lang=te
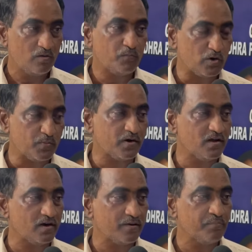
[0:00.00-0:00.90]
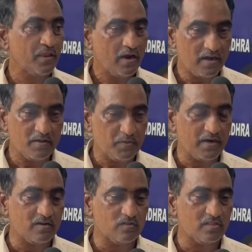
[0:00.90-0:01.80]
పట్టుబడ్డారు అంటే ఇప్పుడు
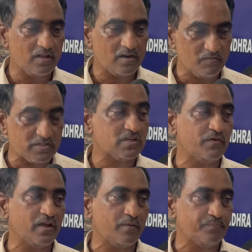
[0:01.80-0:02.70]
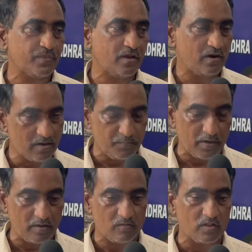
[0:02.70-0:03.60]
ఏంటవుతుందంటే వెచ్చలవిడిగా అంటే
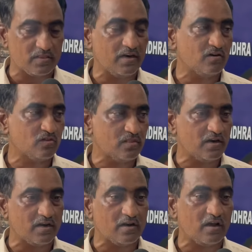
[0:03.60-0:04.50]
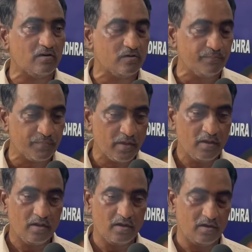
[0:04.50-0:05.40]
కొంత ఏటవుతుందంటే ఎన్నాళ్ళు
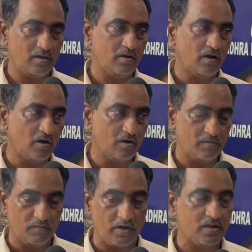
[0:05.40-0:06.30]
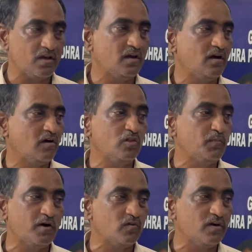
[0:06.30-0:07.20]
వాళ్ళకి
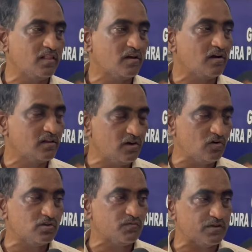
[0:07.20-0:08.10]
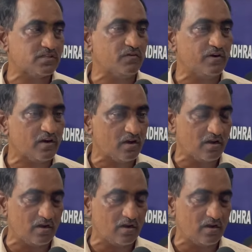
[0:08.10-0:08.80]
అందుబాటులో ఉండేది కాదు ఈరోజు విచ్చలవిడిగా